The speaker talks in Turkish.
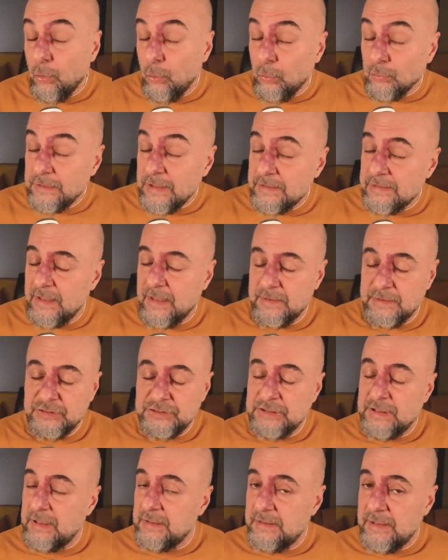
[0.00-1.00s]
Ona dair
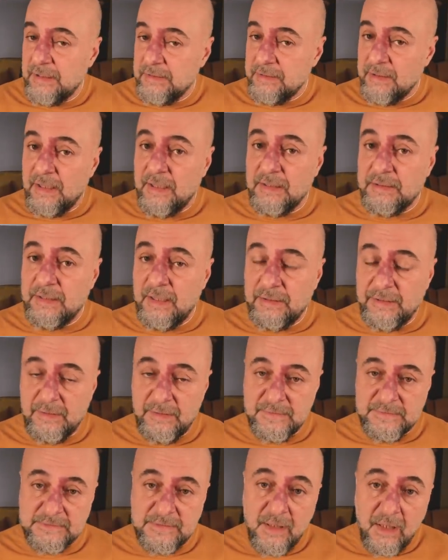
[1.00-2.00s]
işaretler daha erken
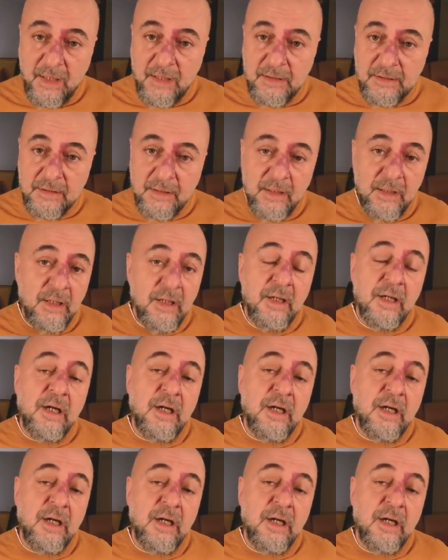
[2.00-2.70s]
gelirse harika.